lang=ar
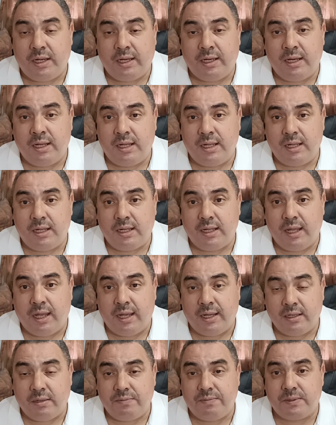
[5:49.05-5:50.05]
على
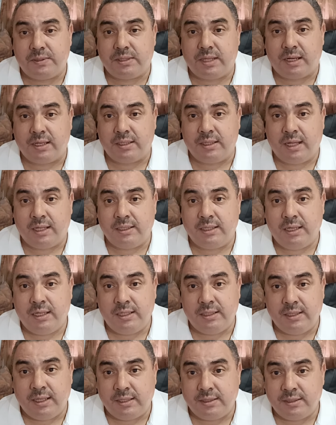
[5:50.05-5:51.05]
هاد الفصرات هذه اللي
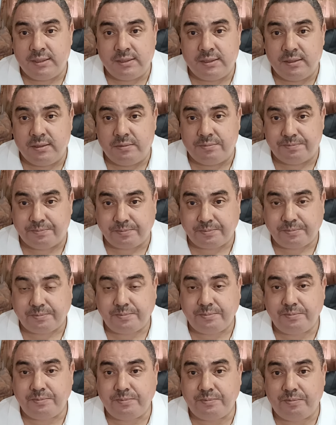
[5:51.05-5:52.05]
دازت
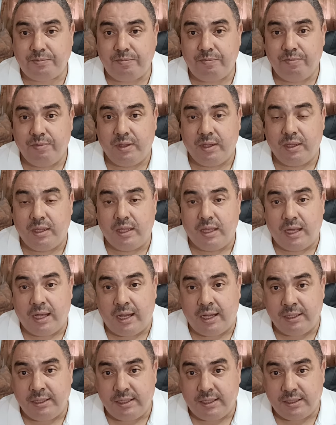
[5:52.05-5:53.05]

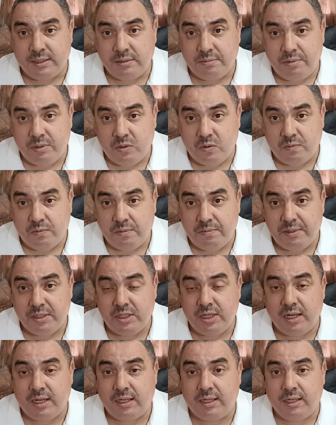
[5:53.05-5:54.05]
غادي نحسب لكم
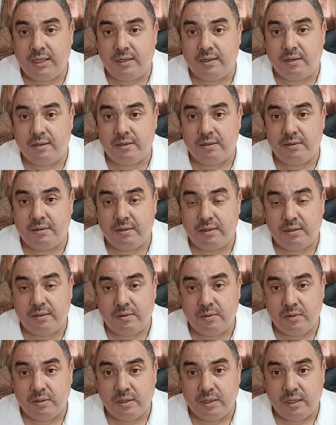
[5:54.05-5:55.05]
المشاكل
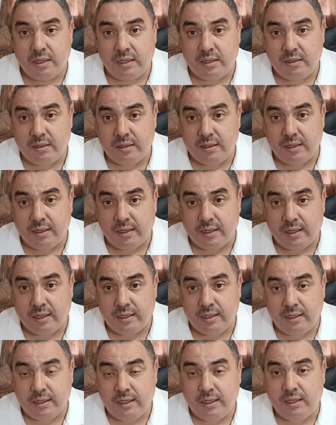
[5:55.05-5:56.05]

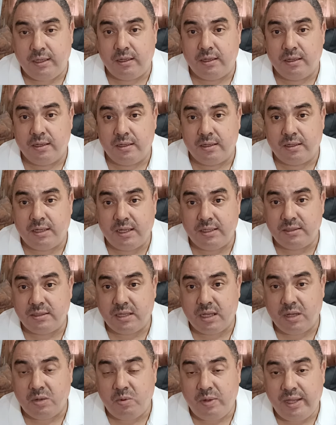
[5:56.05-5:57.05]
اللي
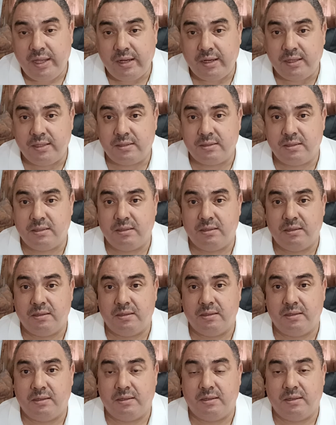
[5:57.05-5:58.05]
كانت كوارث
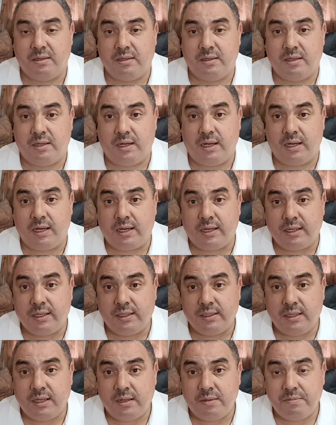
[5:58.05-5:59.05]
على
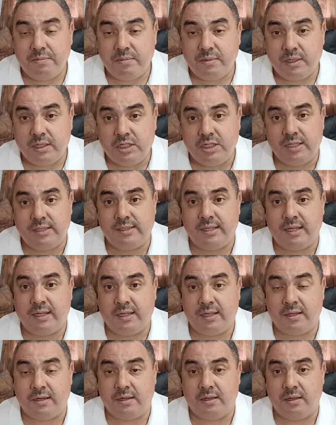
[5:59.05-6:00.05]
النظام
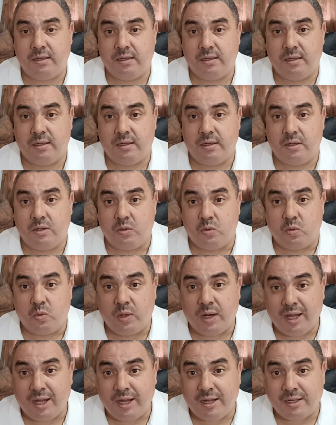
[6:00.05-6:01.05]
الجزائري
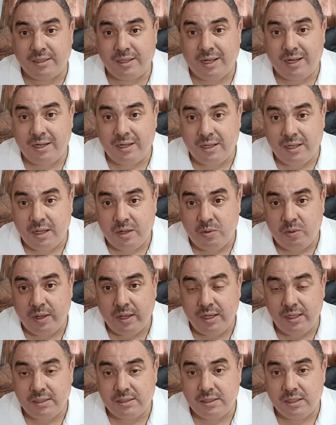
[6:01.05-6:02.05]
والأخطاء
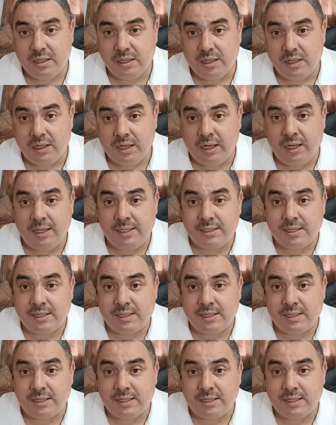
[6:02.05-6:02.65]
الكوارث اللي